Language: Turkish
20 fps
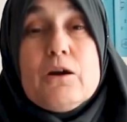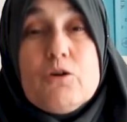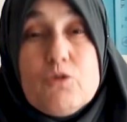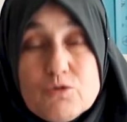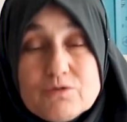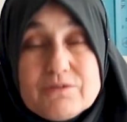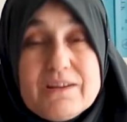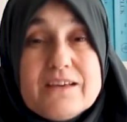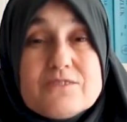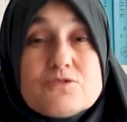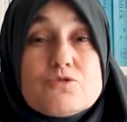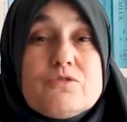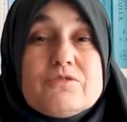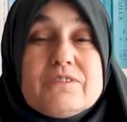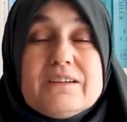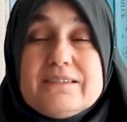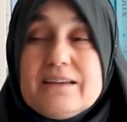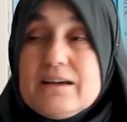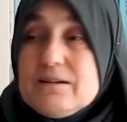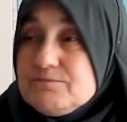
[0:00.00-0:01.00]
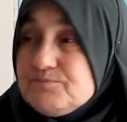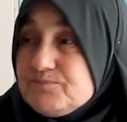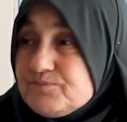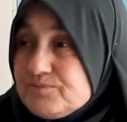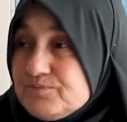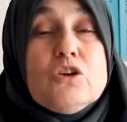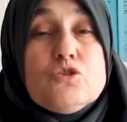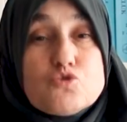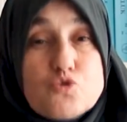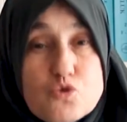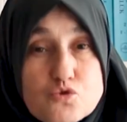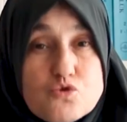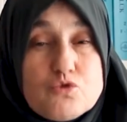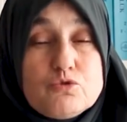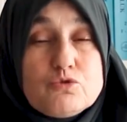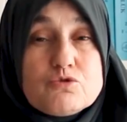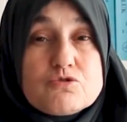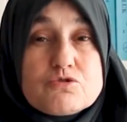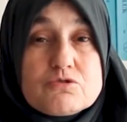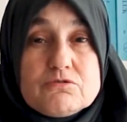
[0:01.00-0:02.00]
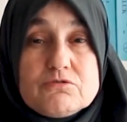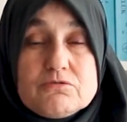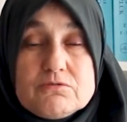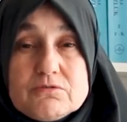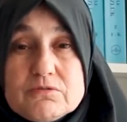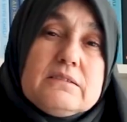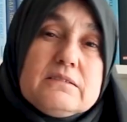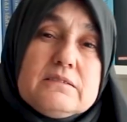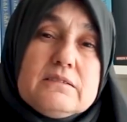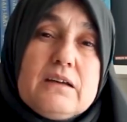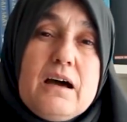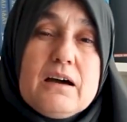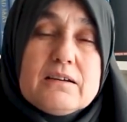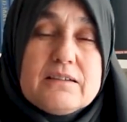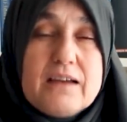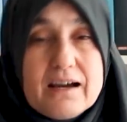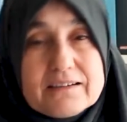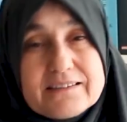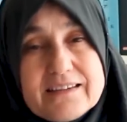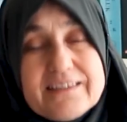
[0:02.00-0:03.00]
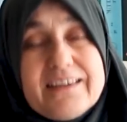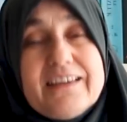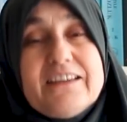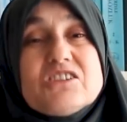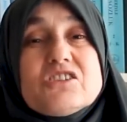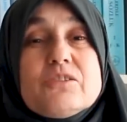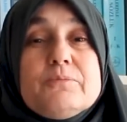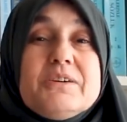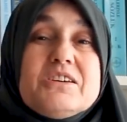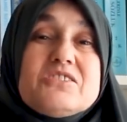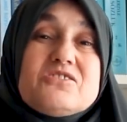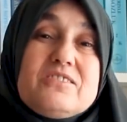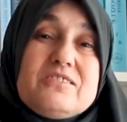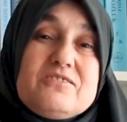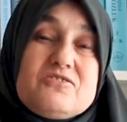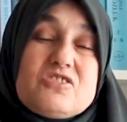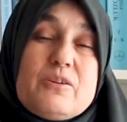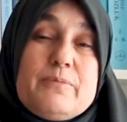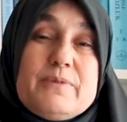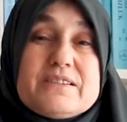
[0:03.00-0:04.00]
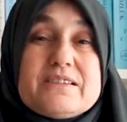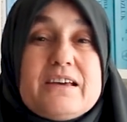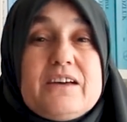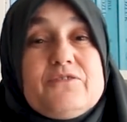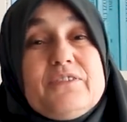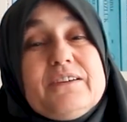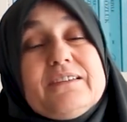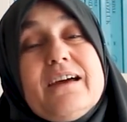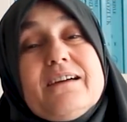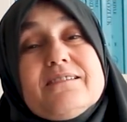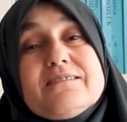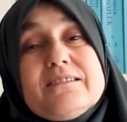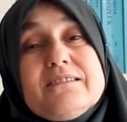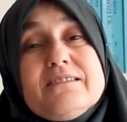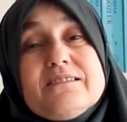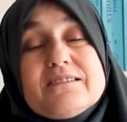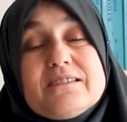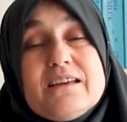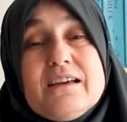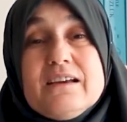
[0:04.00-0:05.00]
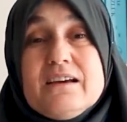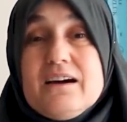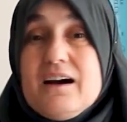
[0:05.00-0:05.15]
Ondan sonra da çocuğunuzun ahlaki gelişimi için çaba sarf edersiniz.